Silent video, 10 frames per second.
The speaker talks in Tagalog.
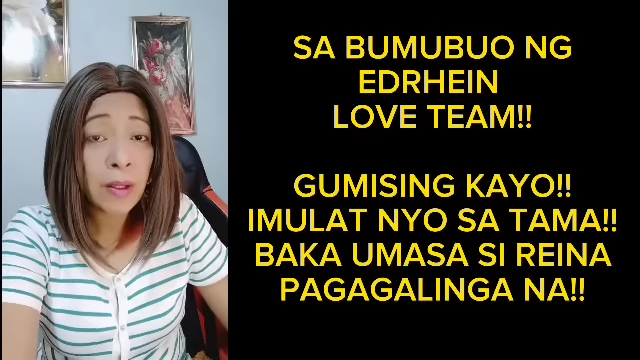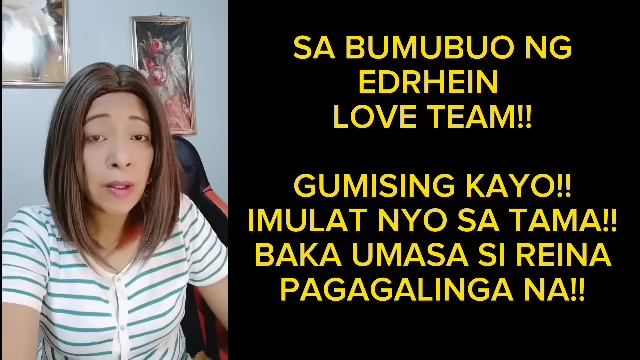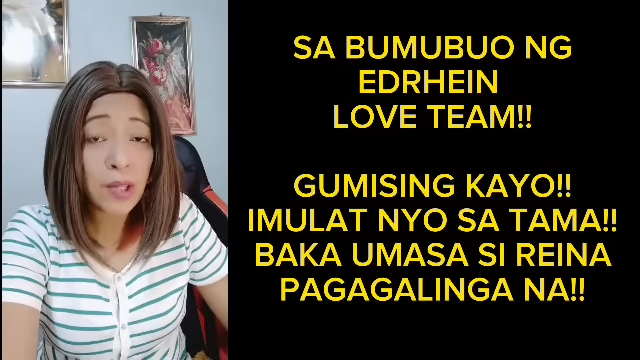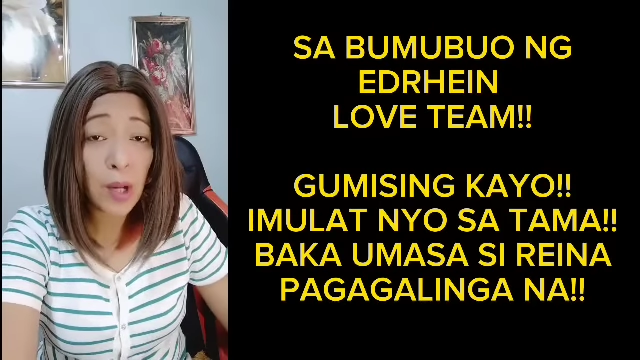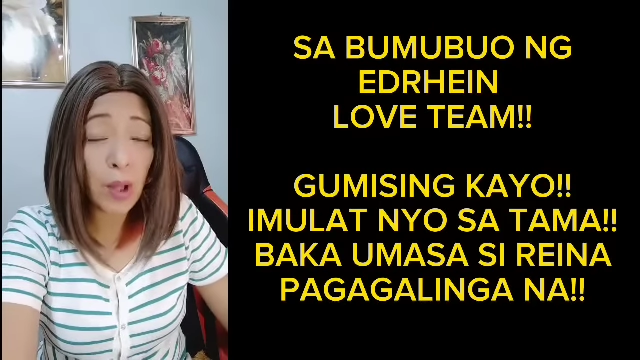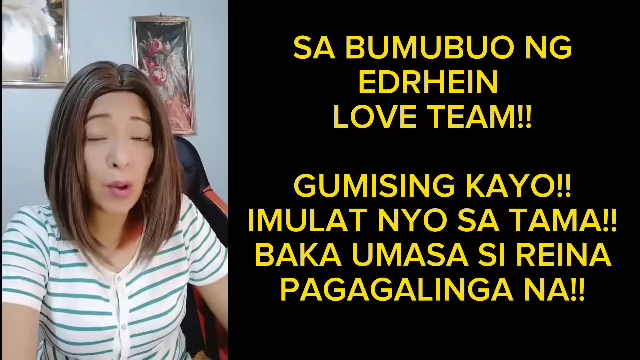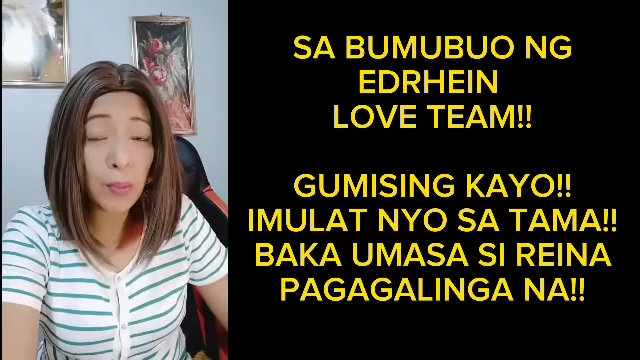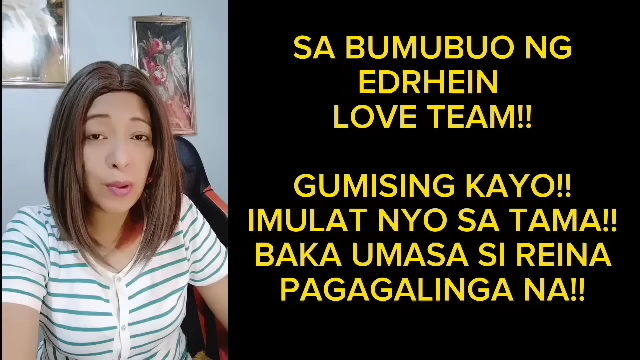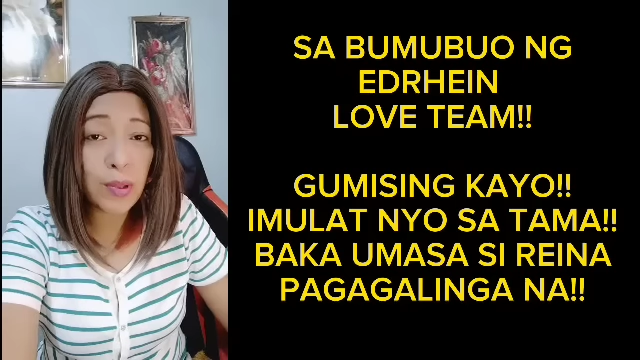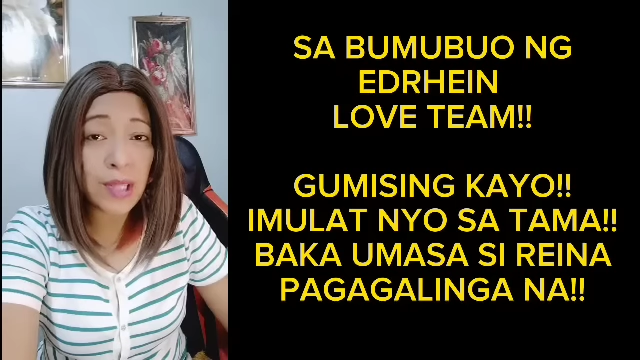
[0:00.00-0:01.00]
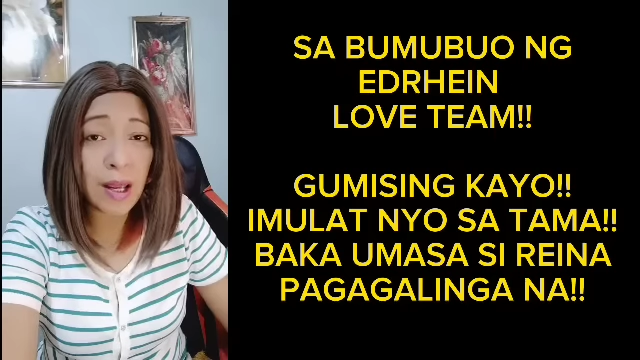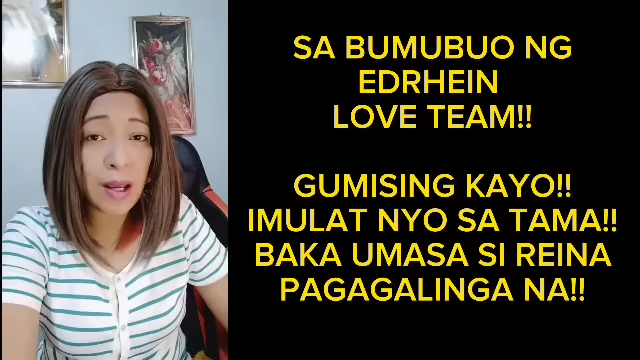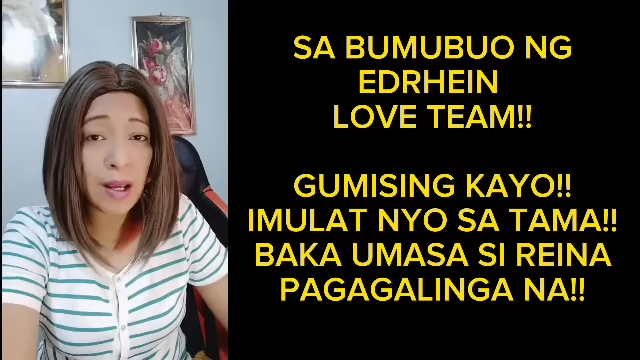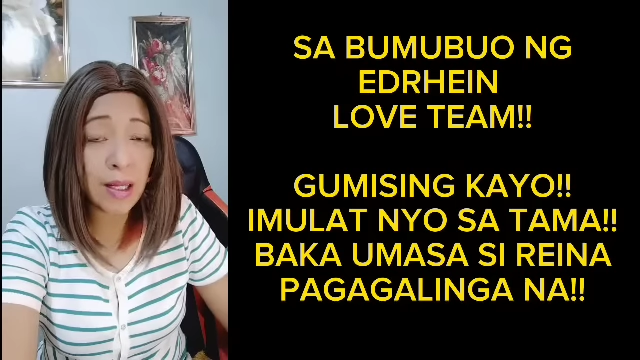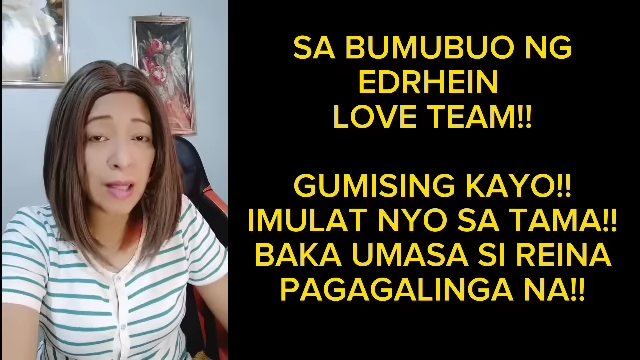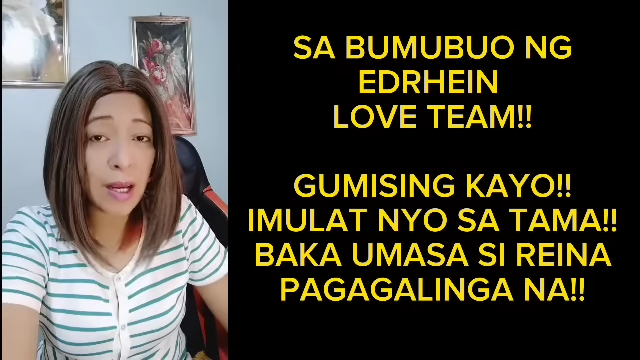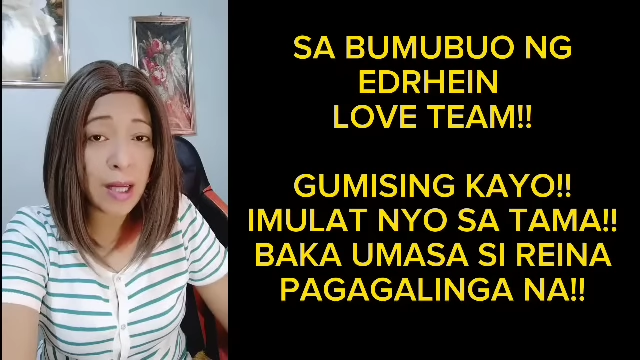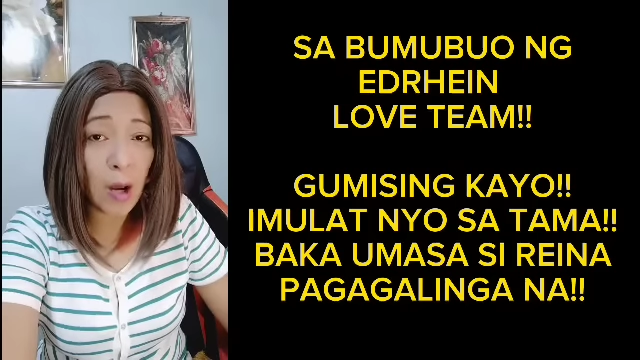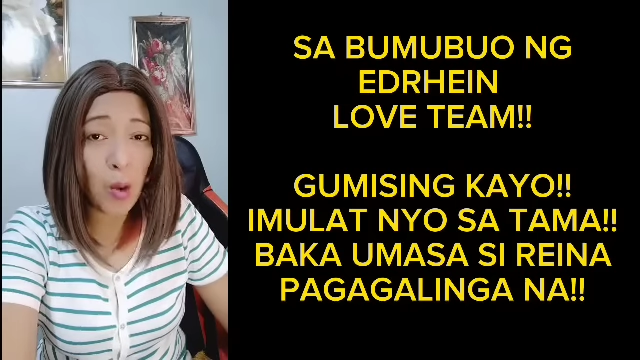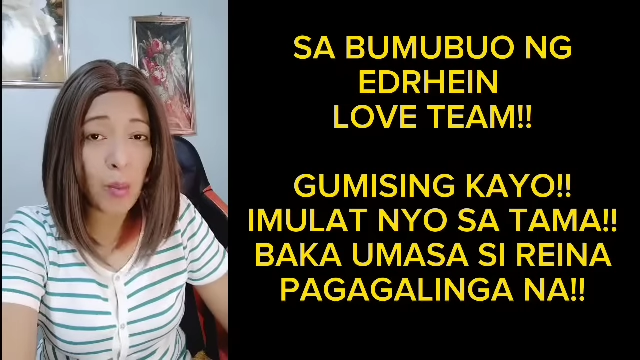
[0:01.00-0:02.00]
Shout out po doon sa ikang
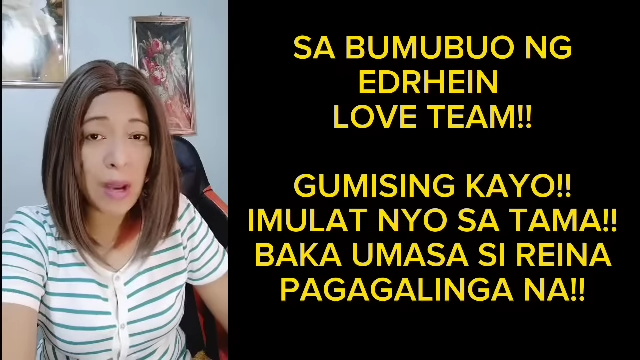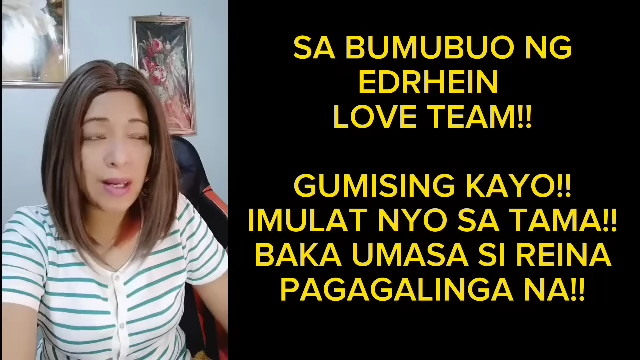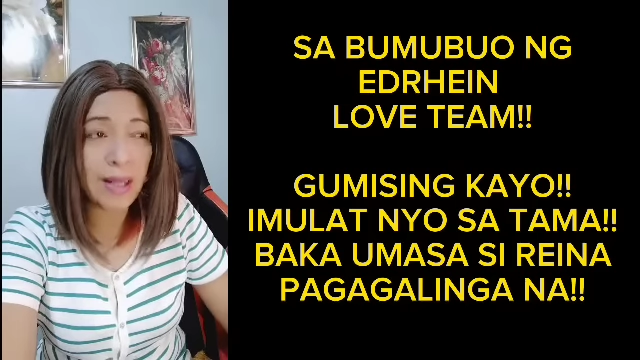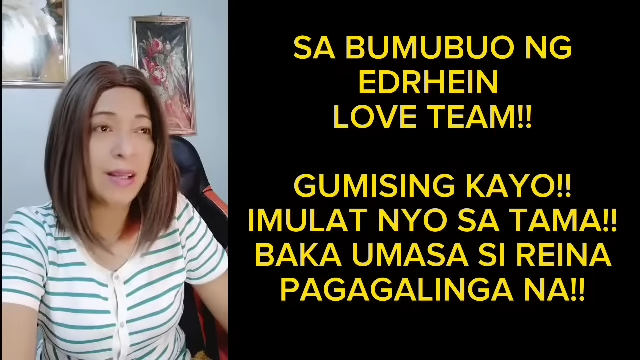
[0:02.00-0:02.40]
nahuhumaling,